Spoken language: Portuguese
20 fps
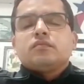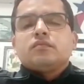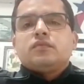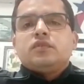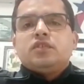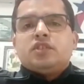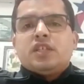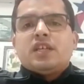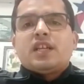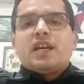
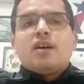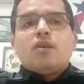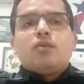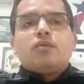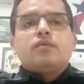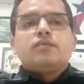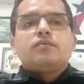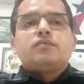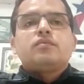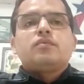em
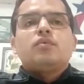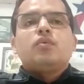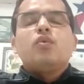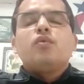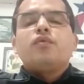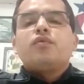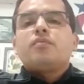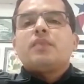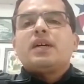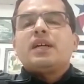geral,
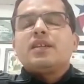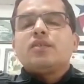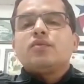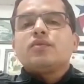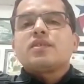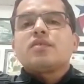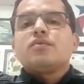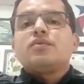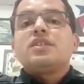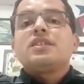houve uma
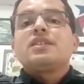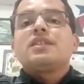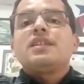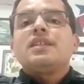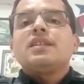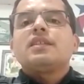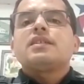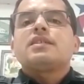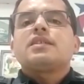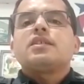redução de
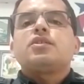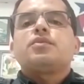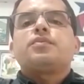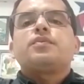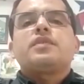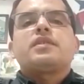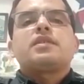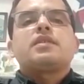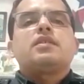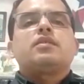
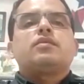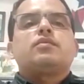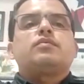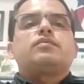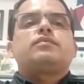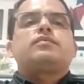36%.